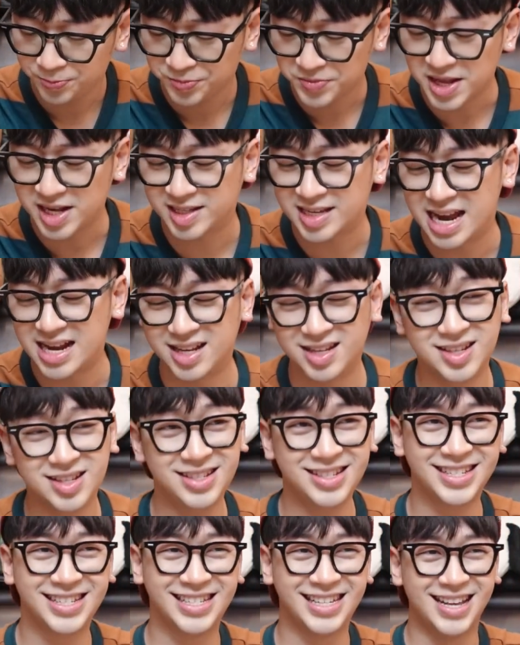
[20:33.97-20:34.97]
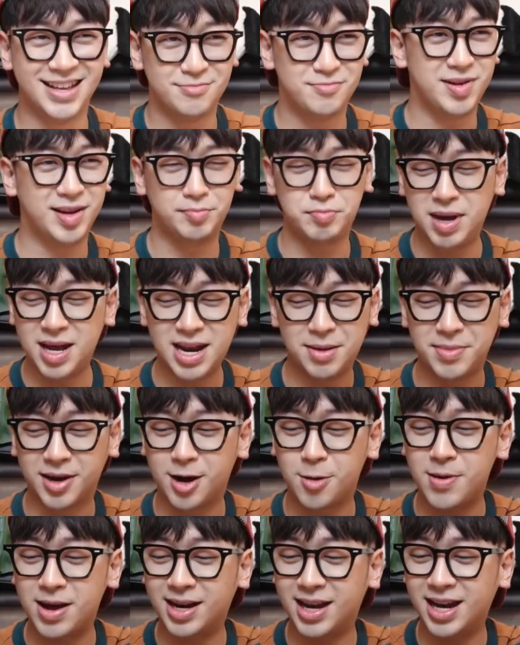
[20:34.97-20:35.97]
để dành chứ mình biết là mình
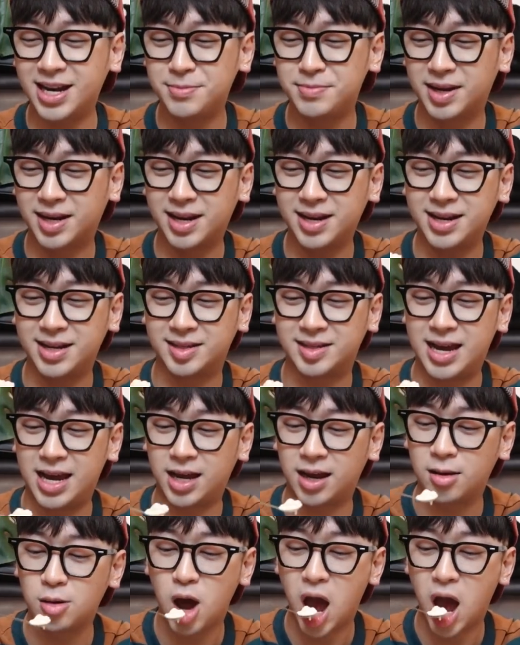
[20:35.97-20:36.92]
không ăn hết thì mình nên để dành